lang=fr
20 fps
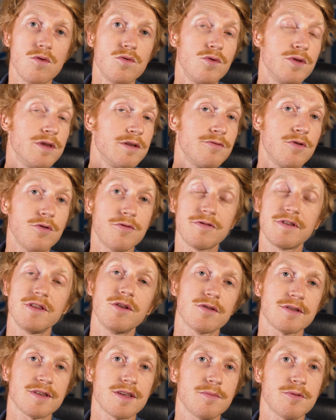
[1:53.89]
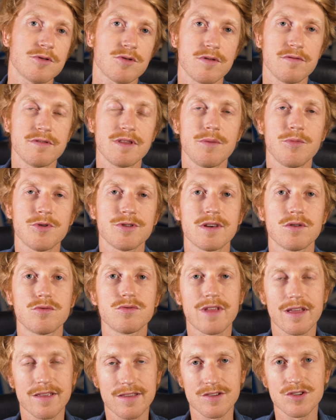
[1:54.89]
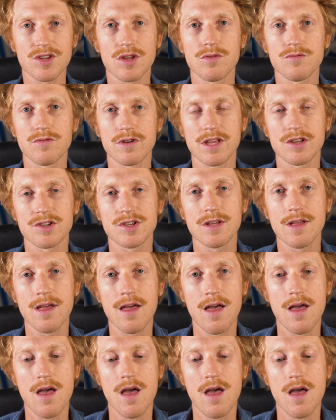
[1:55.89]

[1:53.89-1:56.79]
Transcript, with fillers: ou au niveau financier, parce qu'évidemment ça coûte assez cher de voyager.